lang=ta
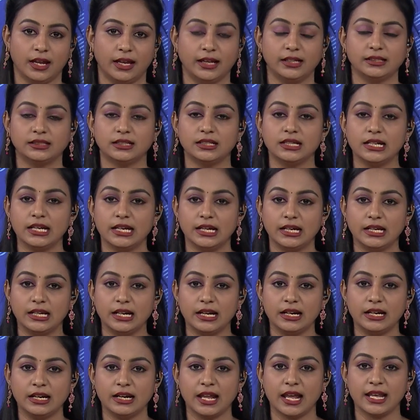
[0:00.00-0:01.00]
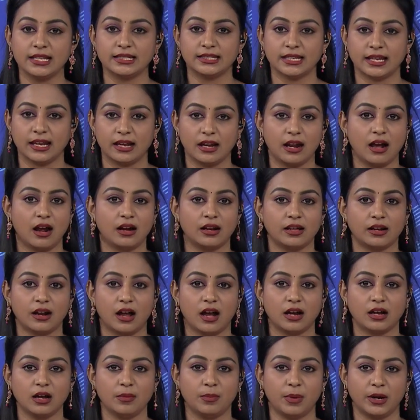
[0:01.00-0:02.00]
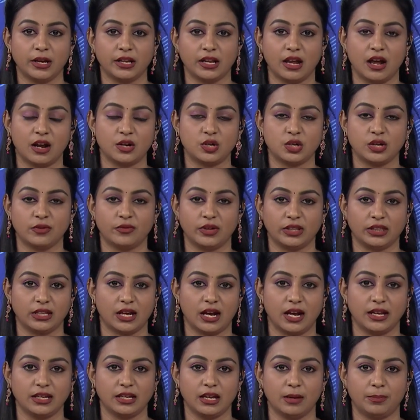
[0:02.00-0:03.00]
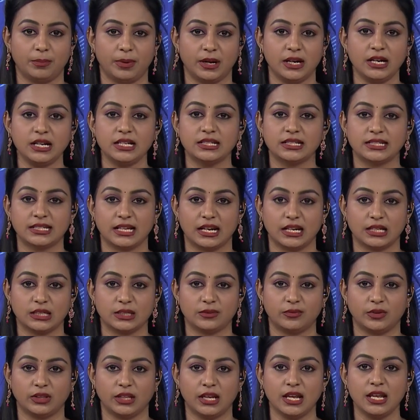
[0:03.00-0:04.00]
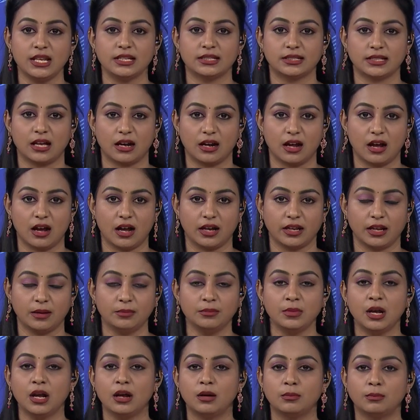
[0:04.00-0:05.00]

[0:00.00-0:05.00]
இங்கு இளநிலை செயலாளராக பணியாற்றி வந்த ஐயப்பன் சரஸ்வதி சகாயம்